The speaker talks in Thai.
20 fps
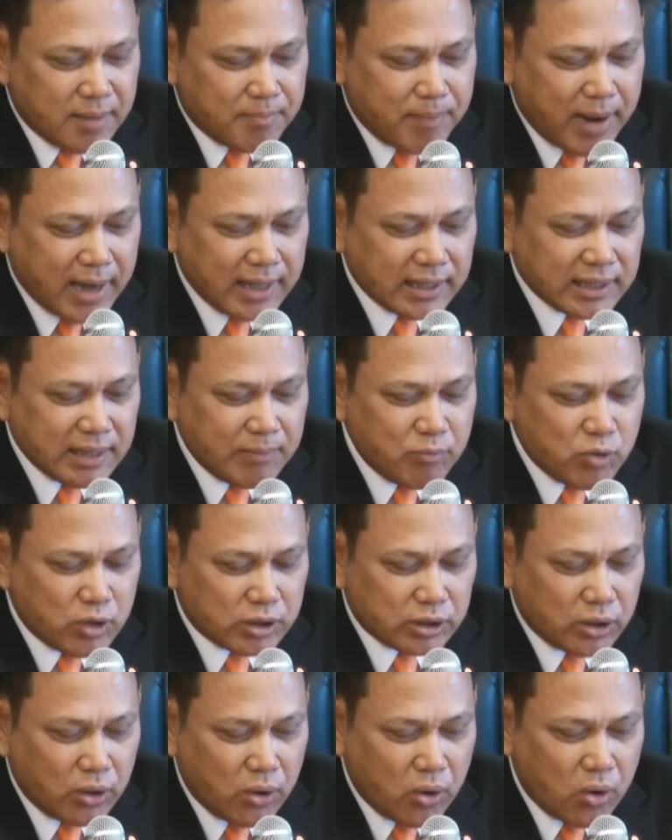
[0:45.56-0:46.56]
พันตำรว
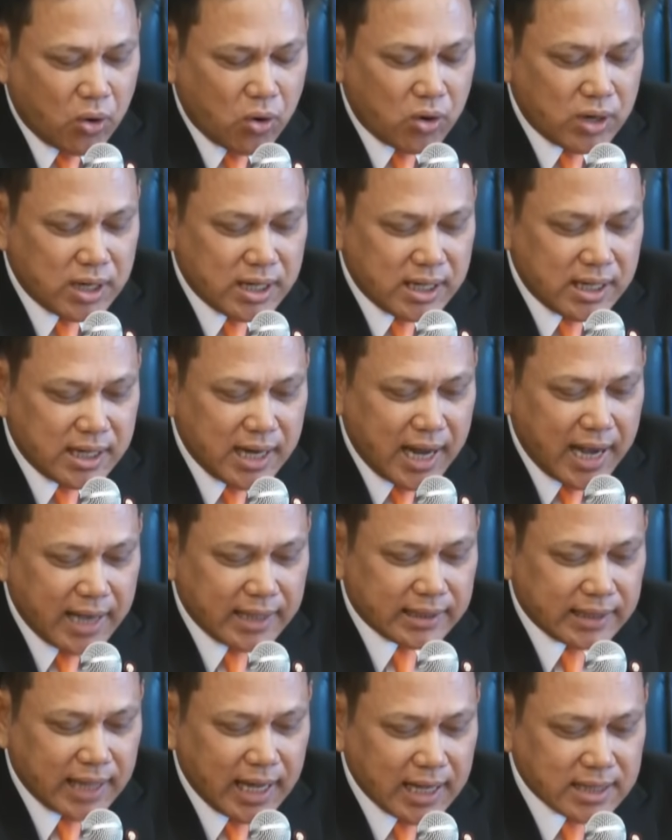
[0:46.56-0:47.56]
จโทหรือนาย
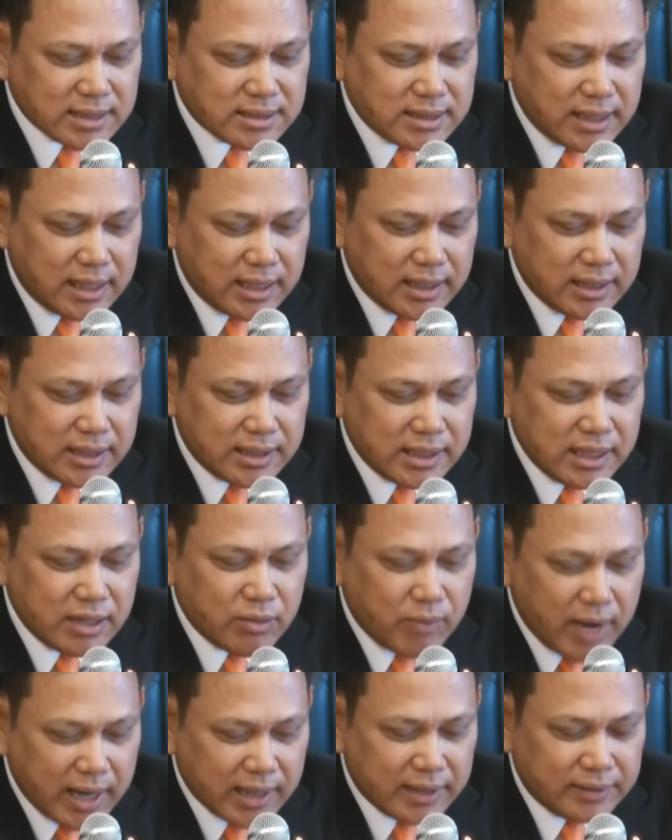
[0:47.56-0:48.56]
ทักษิณชิน
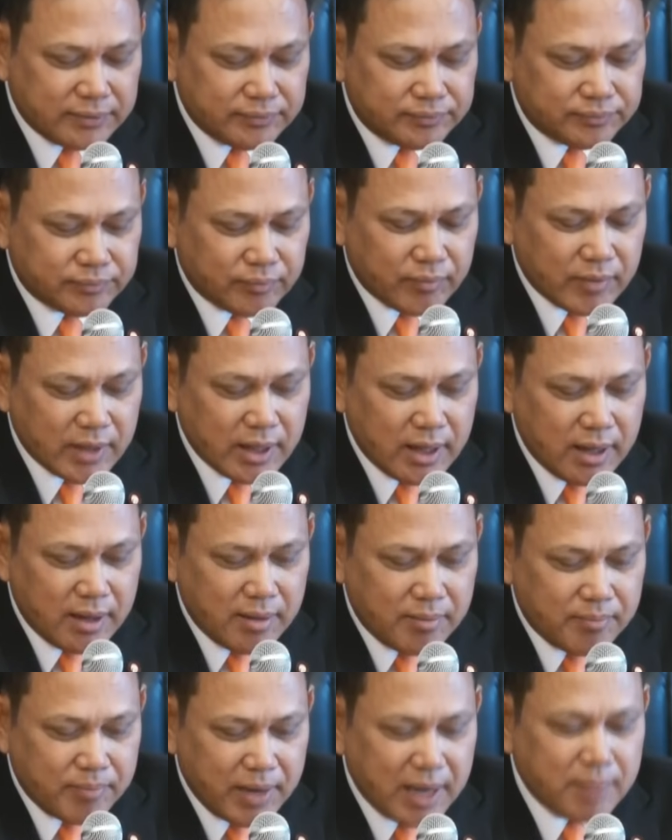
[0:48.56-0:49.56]
วัตร
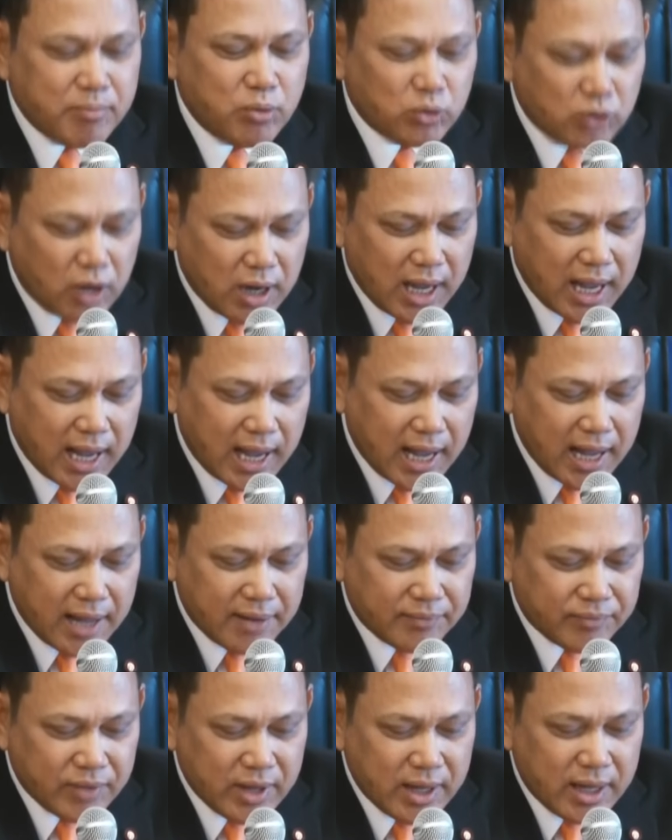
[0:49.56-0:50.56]
เป็นผู้ต้องหา
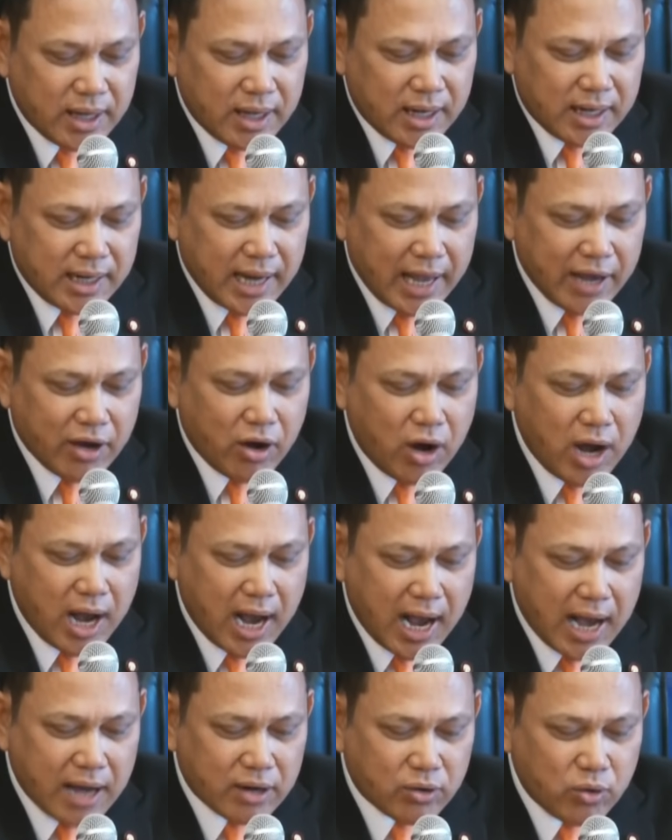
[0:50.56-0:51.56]
ในข้อ
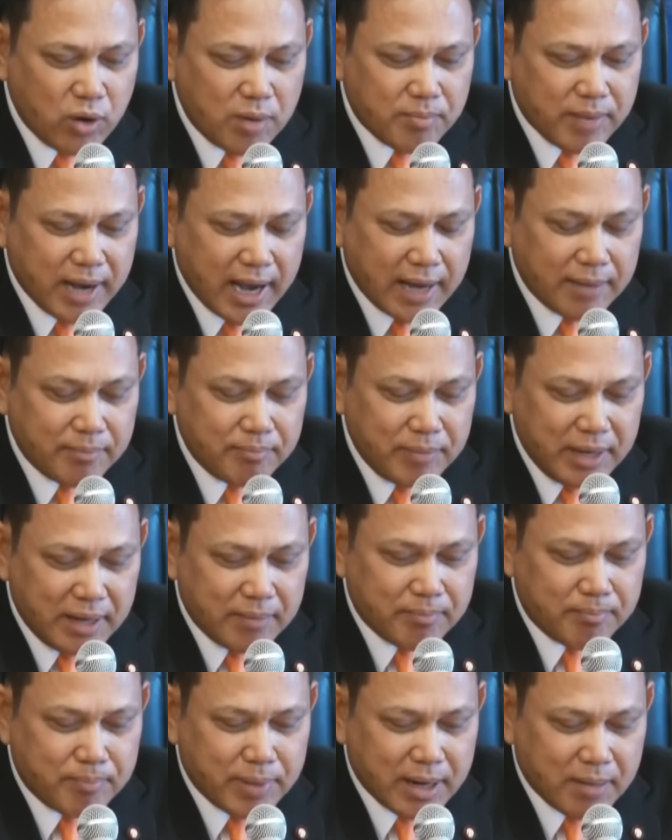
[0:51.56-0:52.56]
หาร่วมกันหมิ่
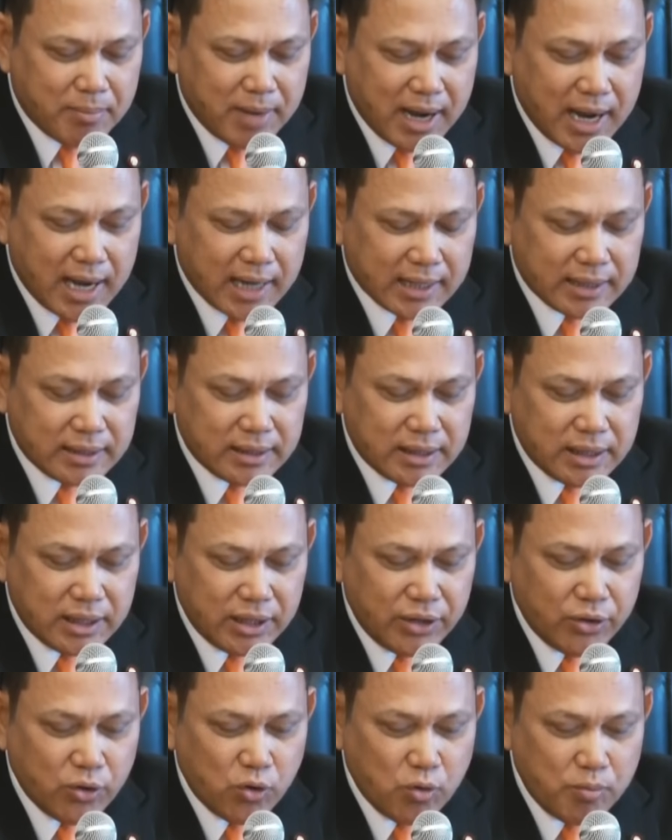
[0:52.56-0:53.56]
นประมาท
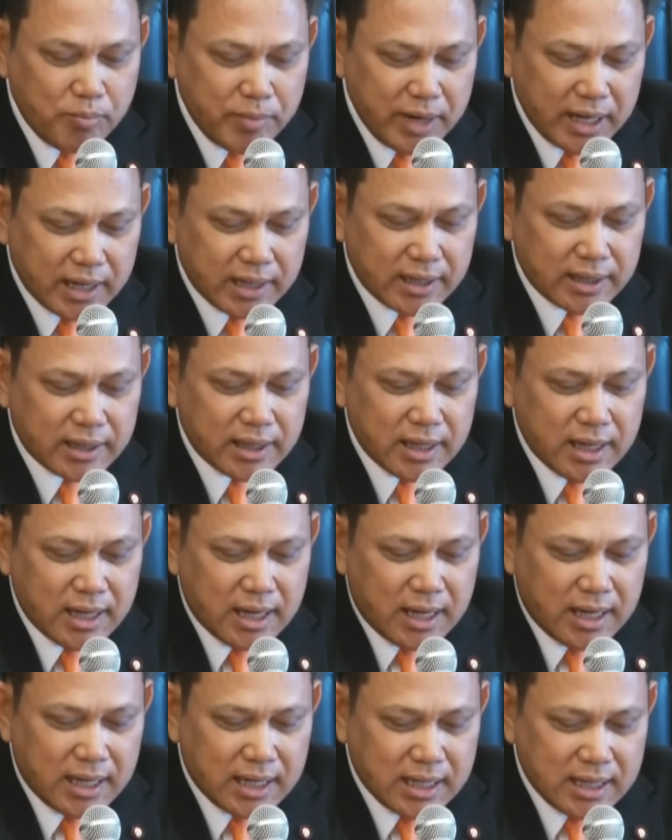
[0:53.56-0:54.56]
ดูหมิ่น
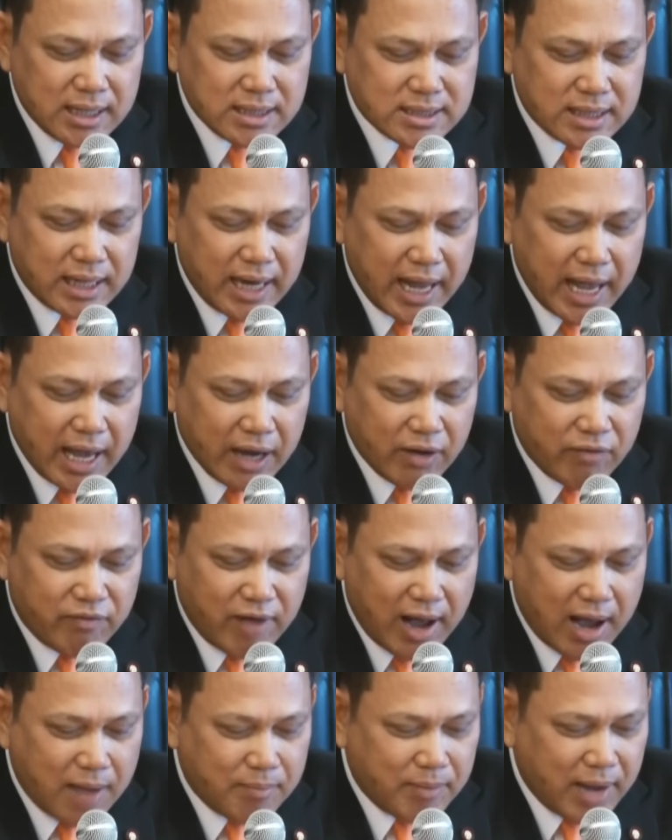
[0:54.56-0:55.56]
หรือแสดงค
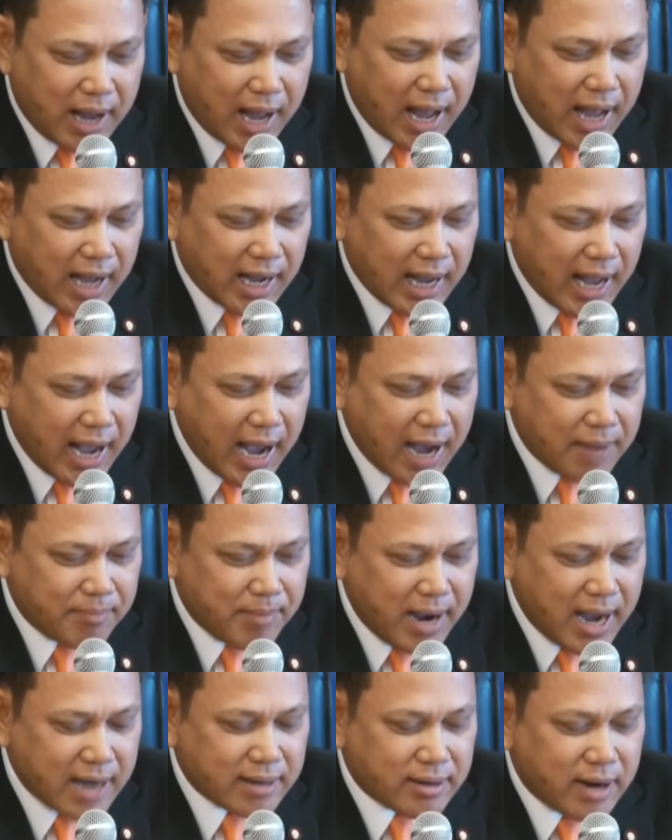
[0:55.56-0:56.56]
วามอาฆาต
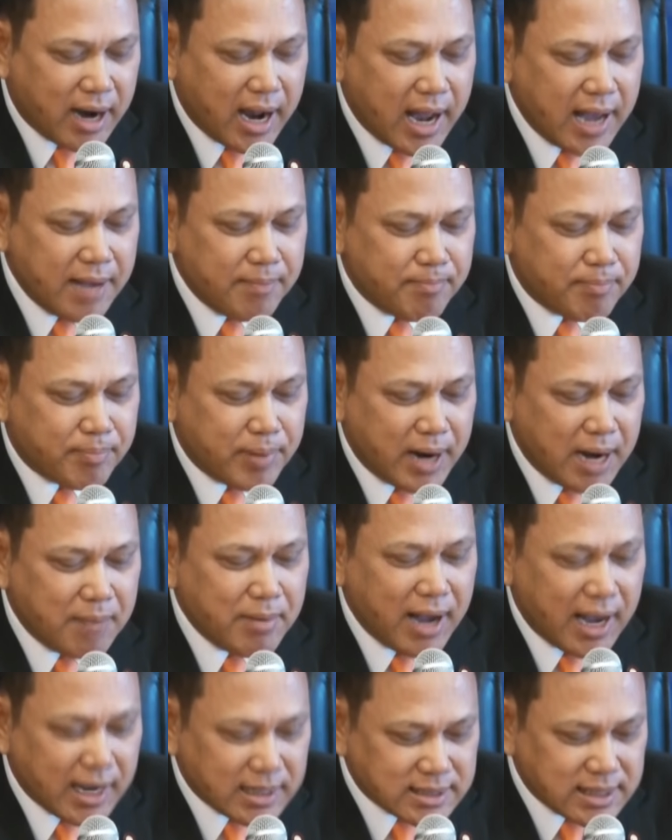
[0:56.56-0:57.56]
มาร้าย พระ
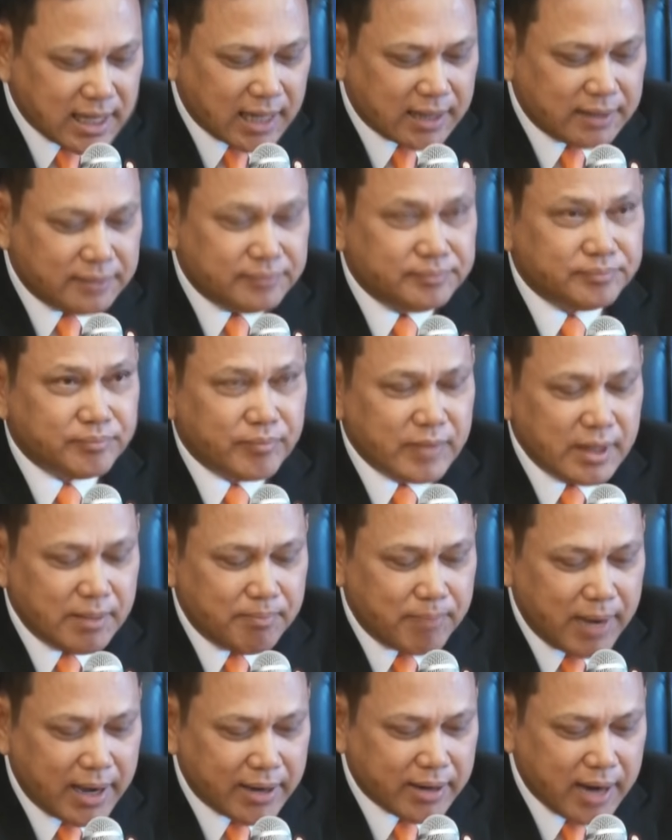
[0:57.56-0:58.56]
มหากษัตริย์
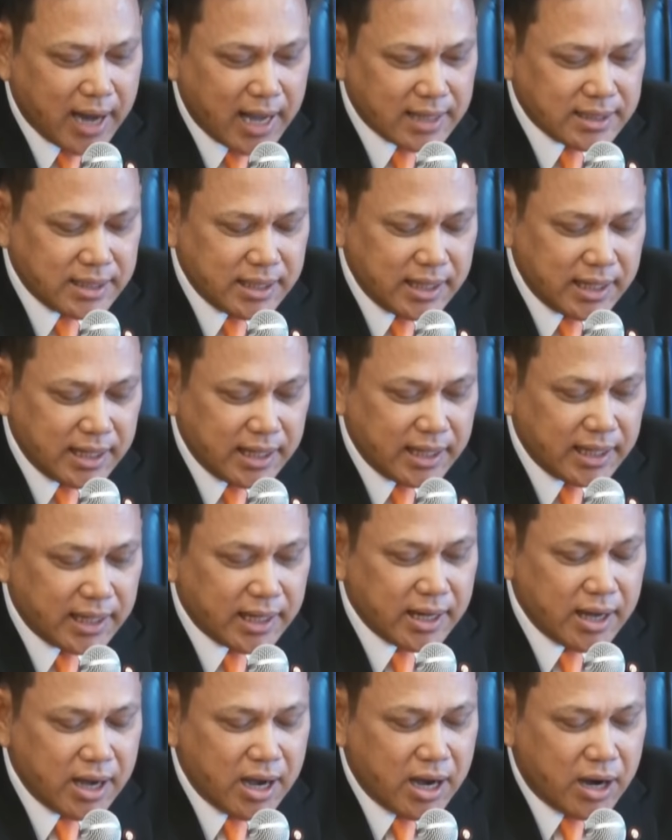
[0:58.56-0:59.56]
พระราชินี
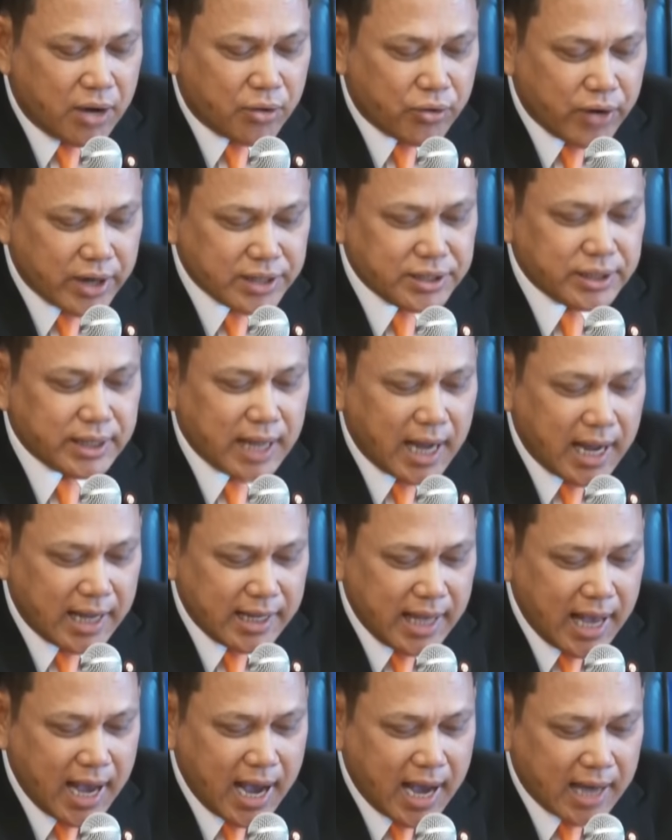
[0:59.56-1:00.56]
รัชทา
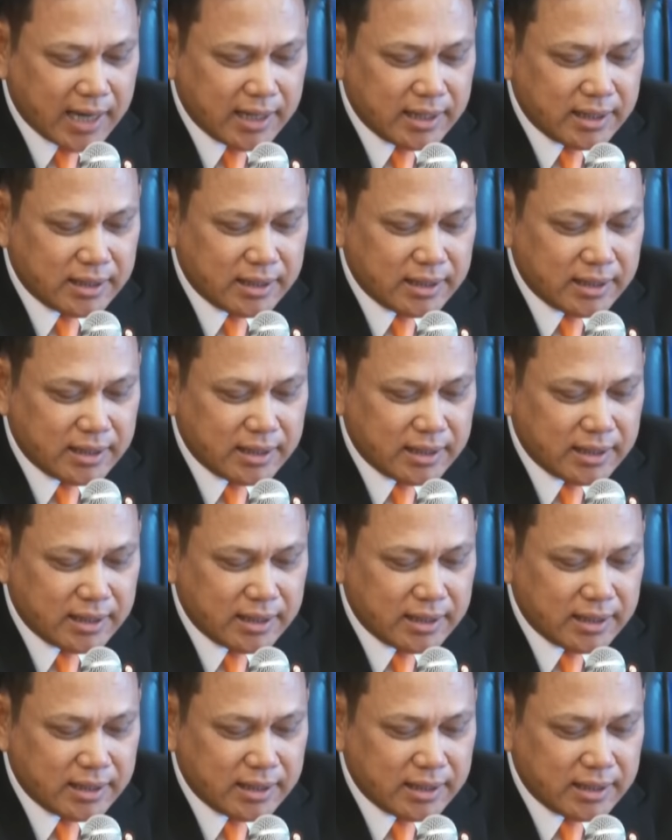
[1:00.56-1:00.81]
ยาท